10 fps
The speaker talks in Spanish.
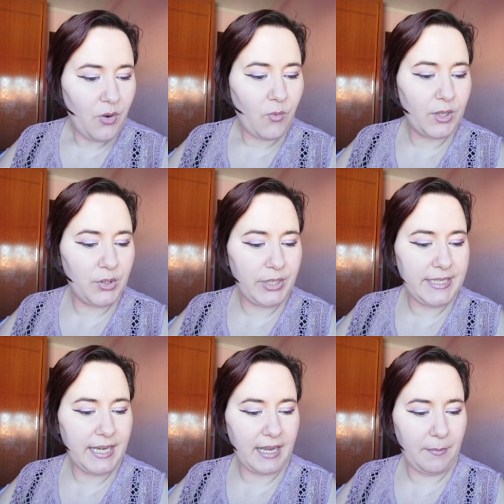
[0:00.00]
cuando
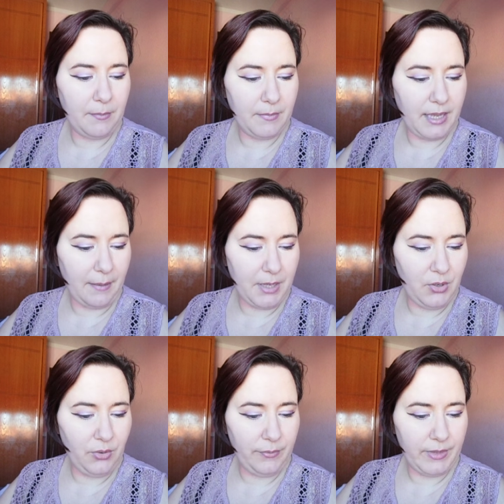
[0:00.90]
ella
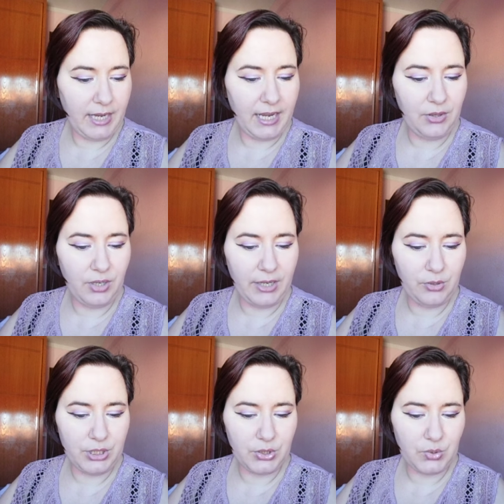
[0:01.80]
caminó dejando la
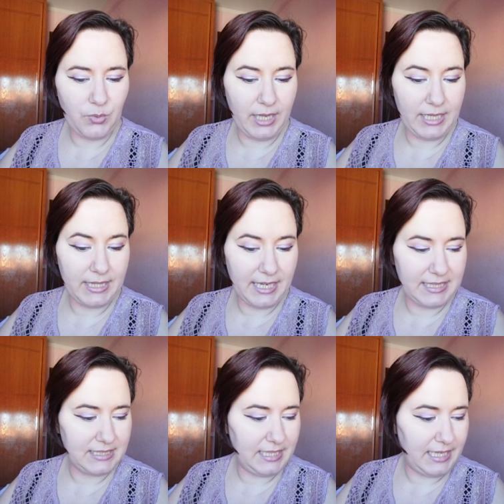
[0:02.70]
noche oscura
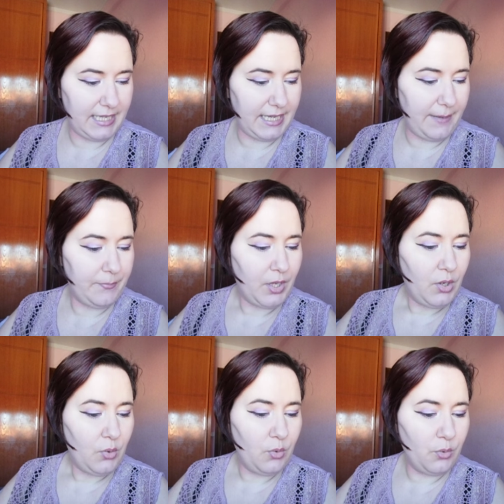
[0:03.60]
detrás de ella,
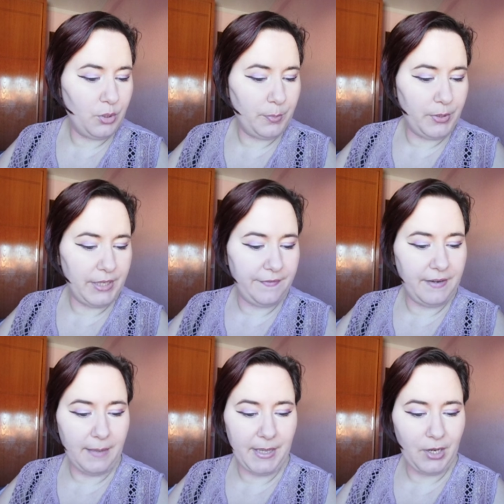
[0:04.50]
un grupo de
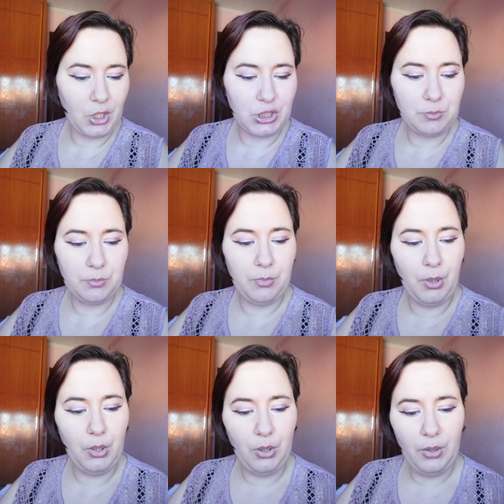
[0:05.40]
flamencos
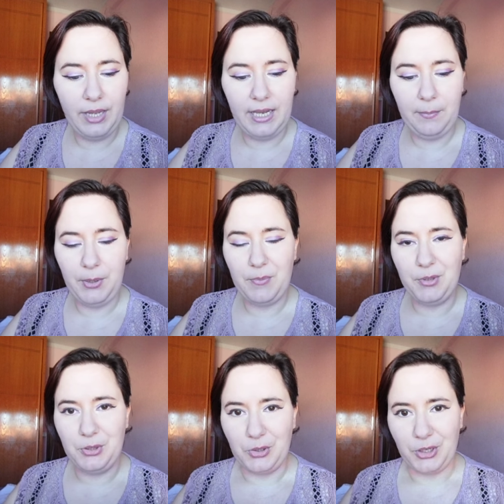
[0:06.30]
voló el
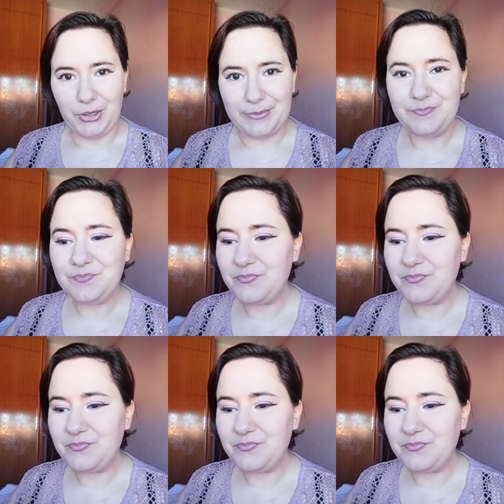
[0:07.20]
promontorio.